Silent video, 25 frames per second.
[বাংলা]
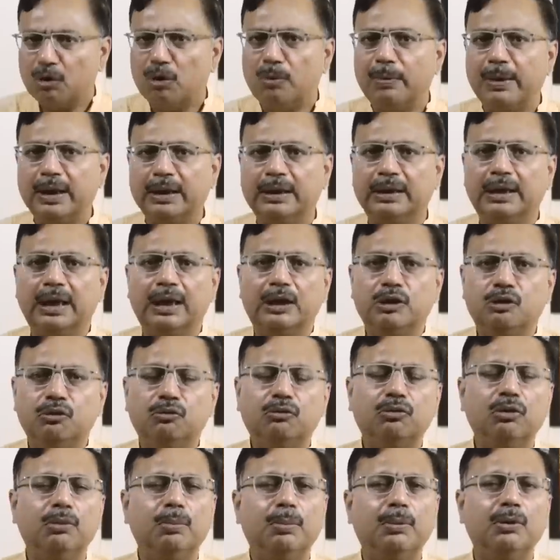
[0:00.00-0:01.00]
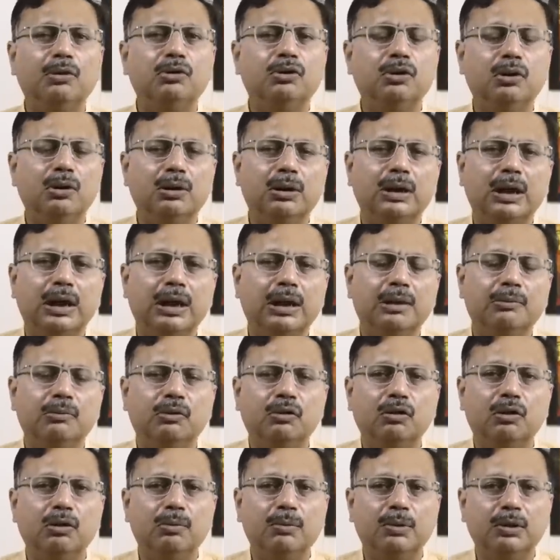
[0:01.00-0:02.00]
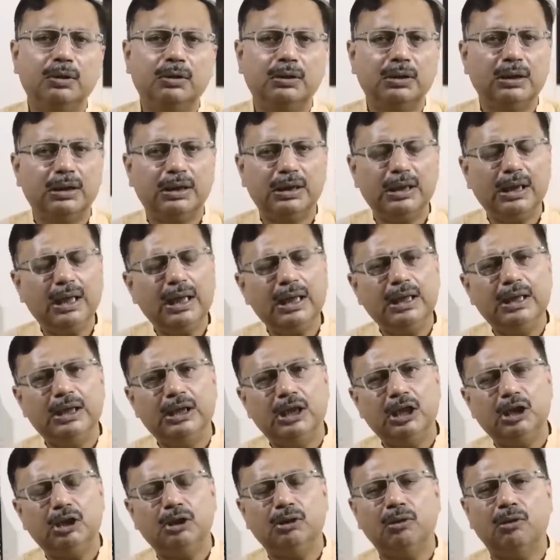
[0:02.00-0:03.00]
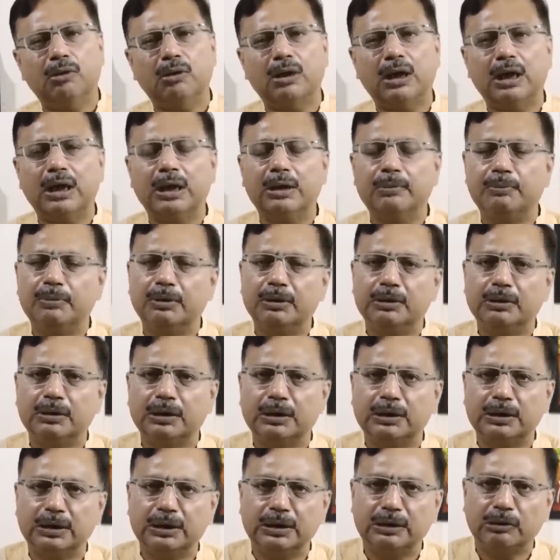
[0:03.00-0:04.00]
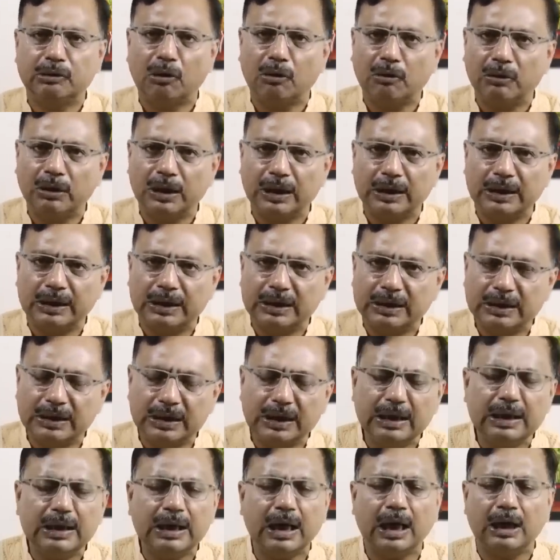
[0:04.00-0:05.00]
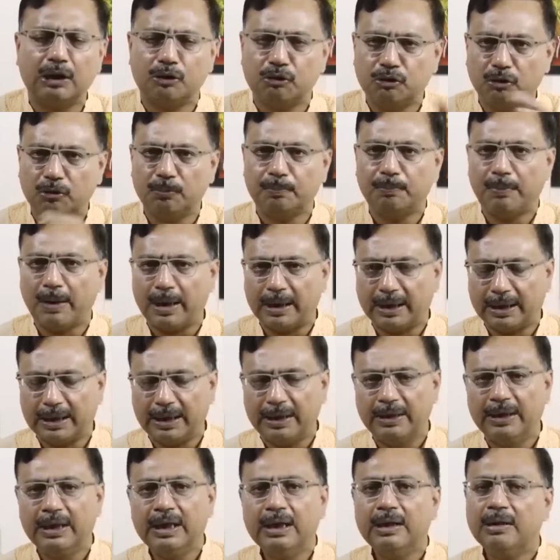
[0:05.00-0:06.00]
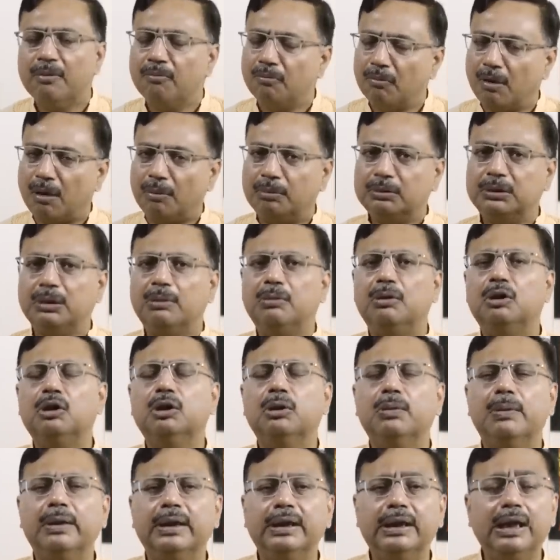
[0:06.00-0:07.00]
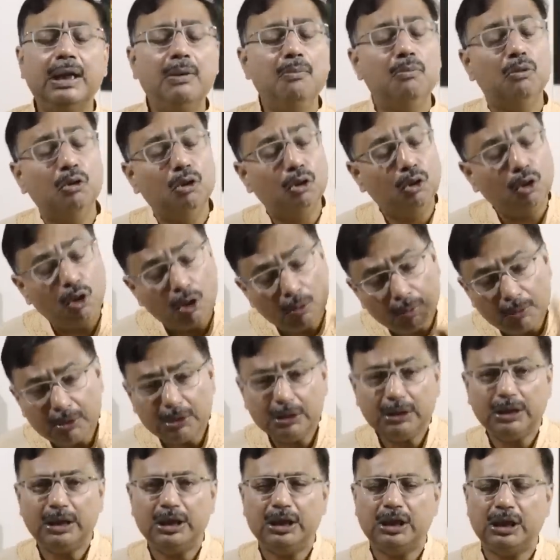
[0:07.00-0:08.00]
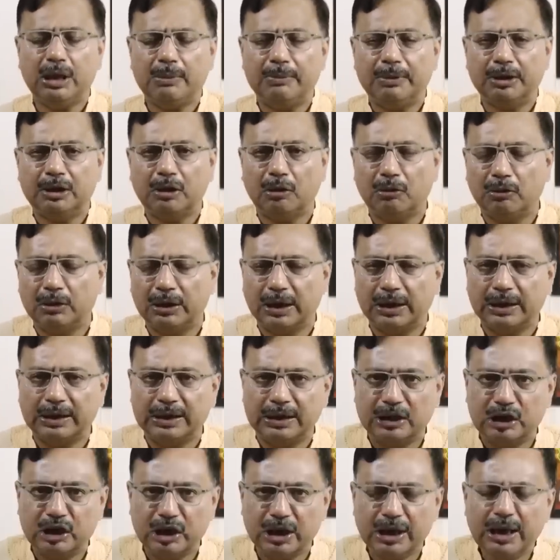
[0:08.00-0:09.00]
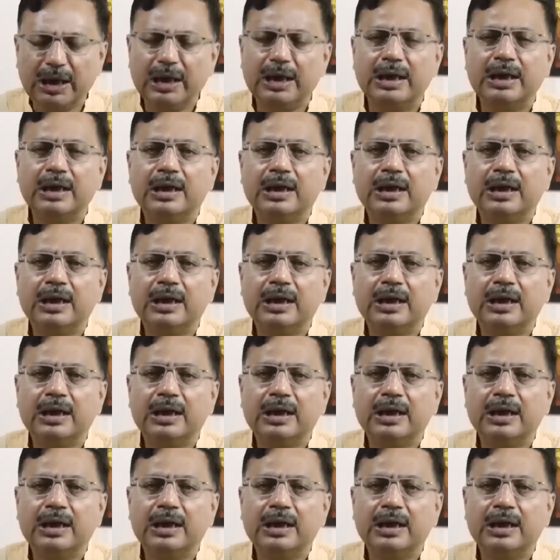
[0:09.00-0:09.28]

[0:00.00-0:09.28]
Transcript: মুখোপাধ্যায় যুক্তফ্রন্ট সরকারের মুখ্যমন্ত্রী ছিলেন নিজের সরকারের বিরুদ্ধে তিনি ধর্ণা দিয়েছিলেন কার্জন পার্কে মমতা বন্দ্যোপাধ্যায় মুখ্যমন্ত্রী হিসাবে ধর্ণা দিচ্ছেন